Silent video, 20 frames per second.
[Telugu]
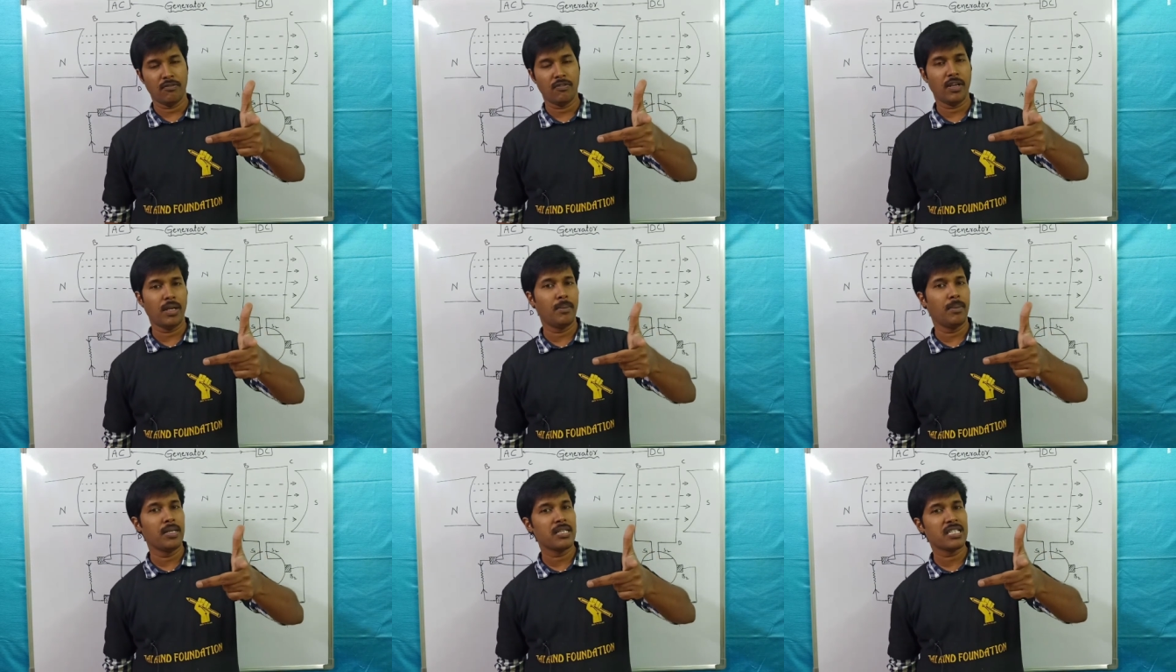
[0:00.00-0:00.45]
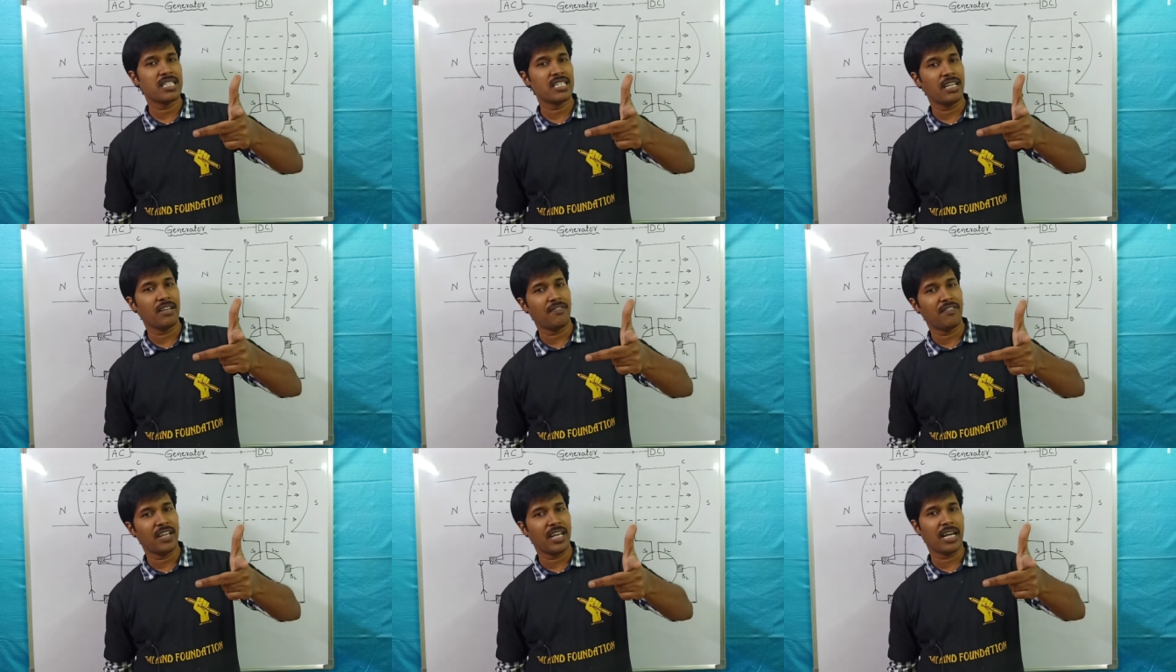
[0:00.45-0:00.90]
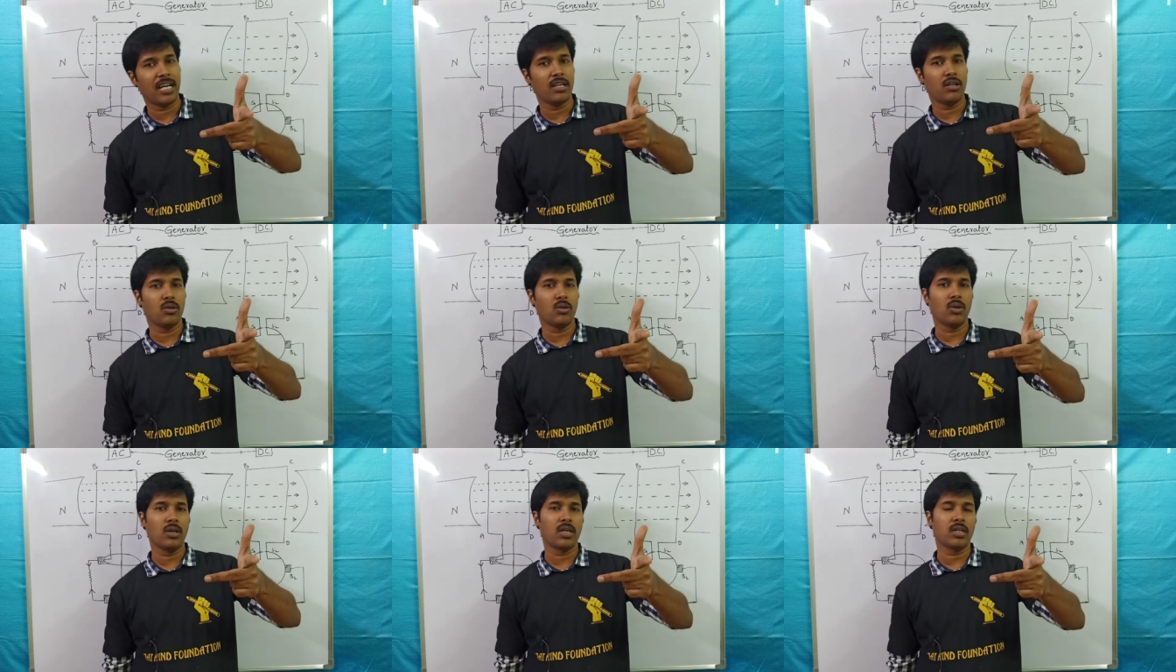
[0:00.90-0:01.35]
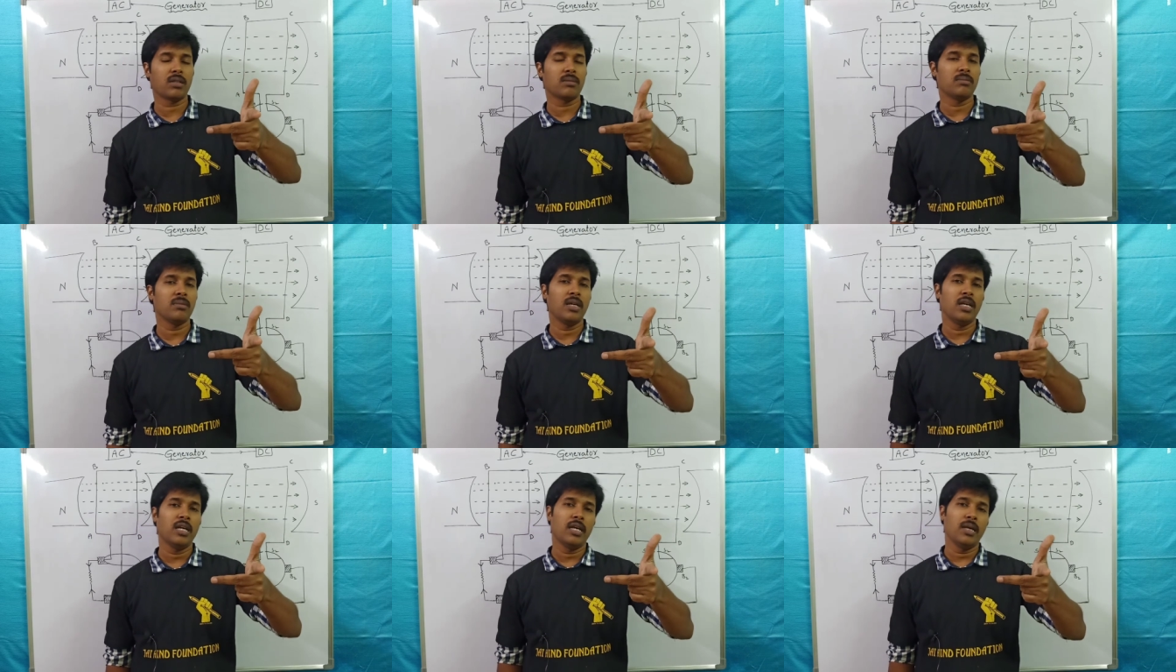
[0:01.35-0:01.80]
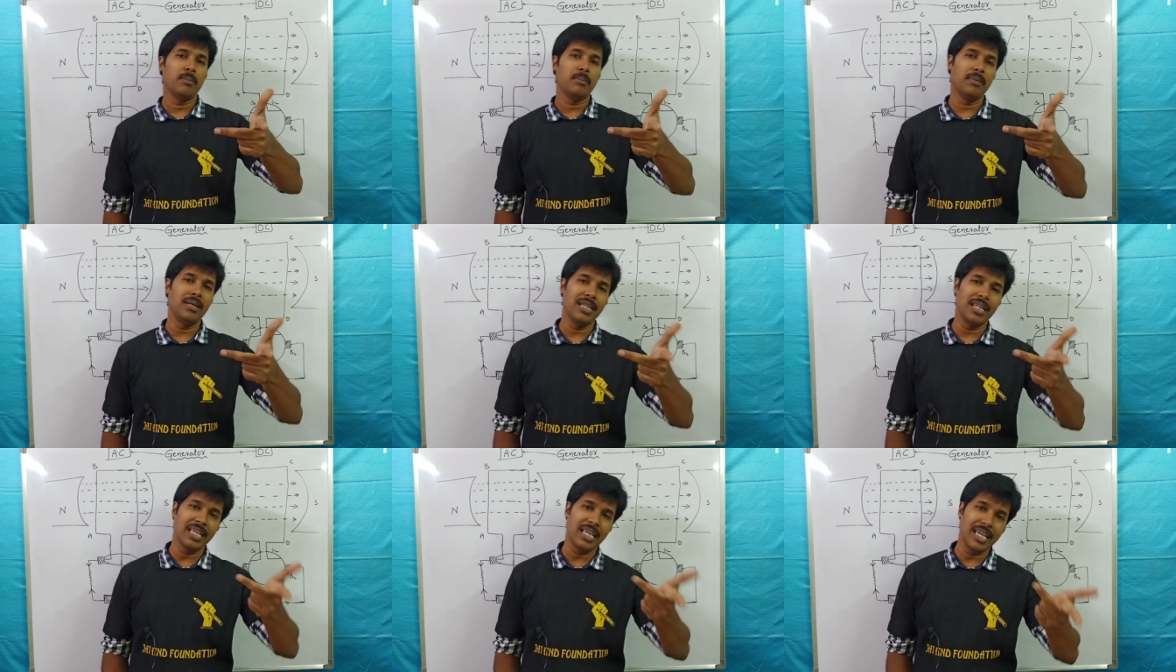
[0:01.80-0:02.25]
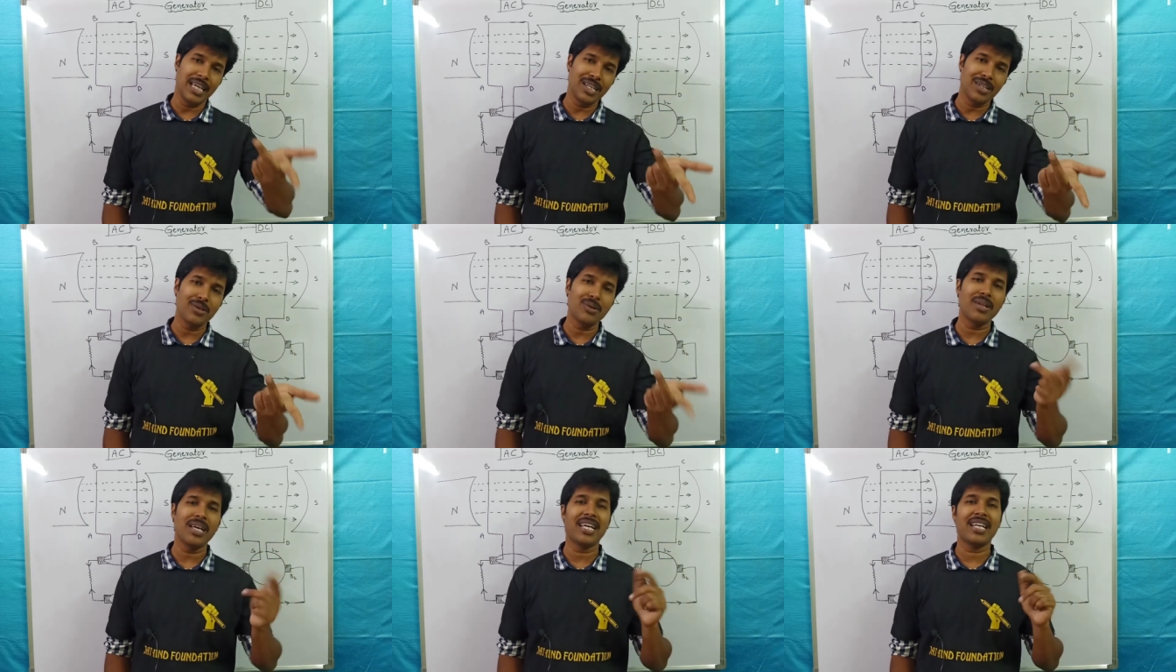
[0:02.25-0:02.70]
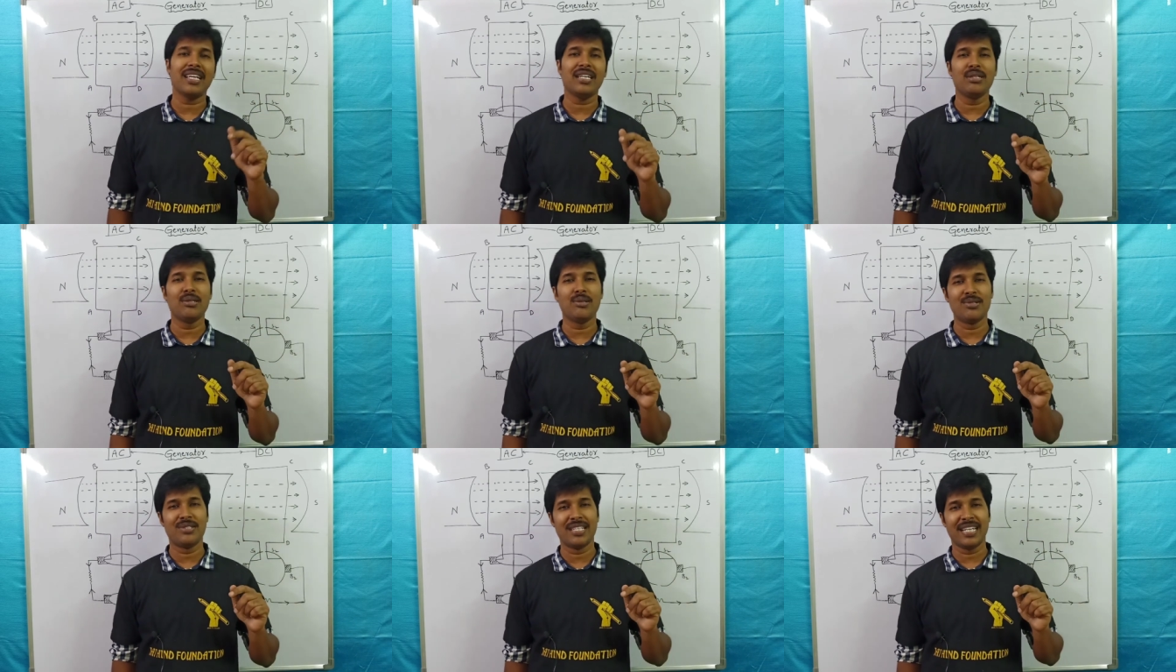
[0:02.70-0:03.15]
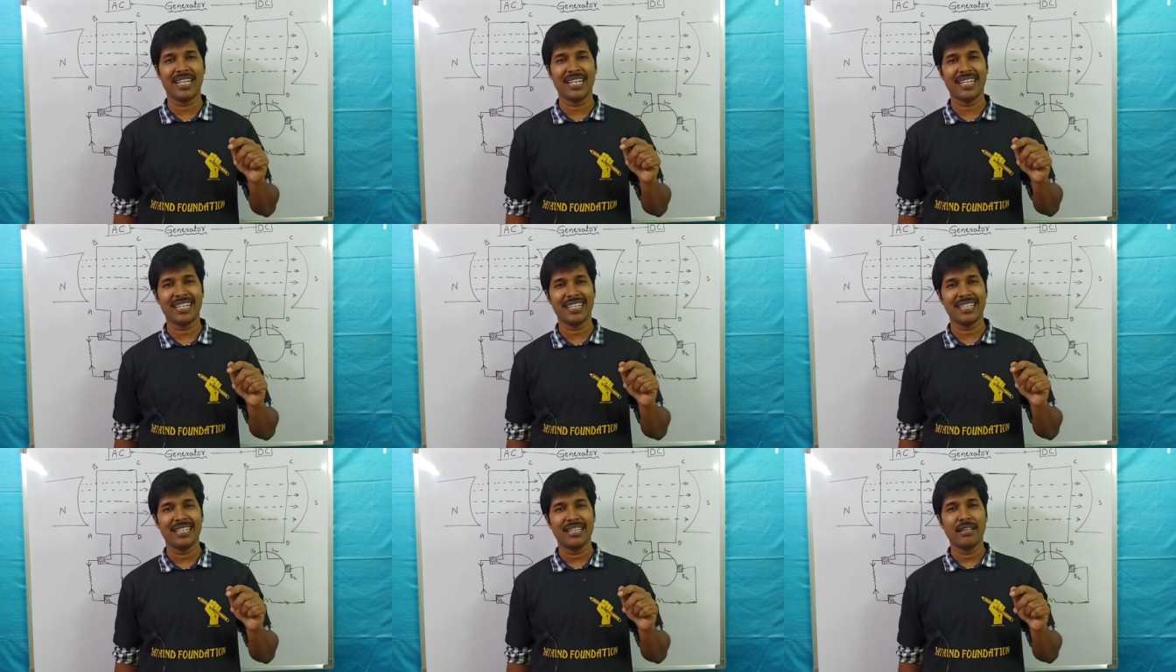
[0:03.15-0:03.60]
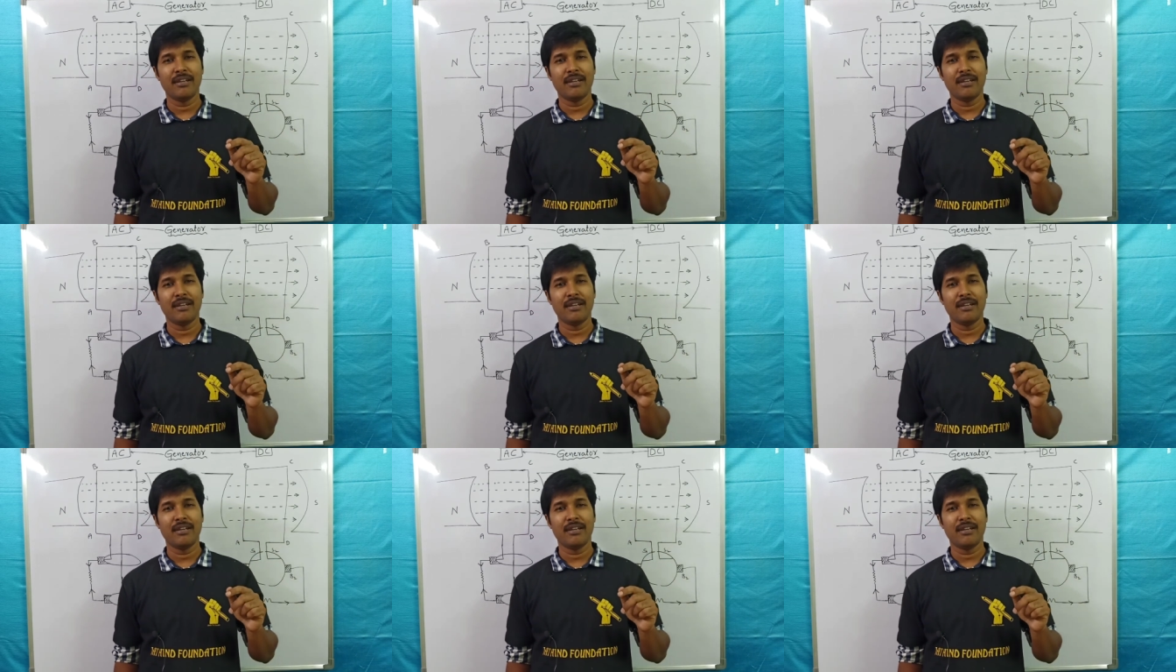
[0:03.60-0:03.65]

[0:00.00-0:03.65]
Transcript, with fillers: ఫ్లెమింగ్స్ లెఫ్ట్ హ్యాండ్ రూల్ అంటాం మీరు ఏ రూల్ అయినా యూజ్ చేయండి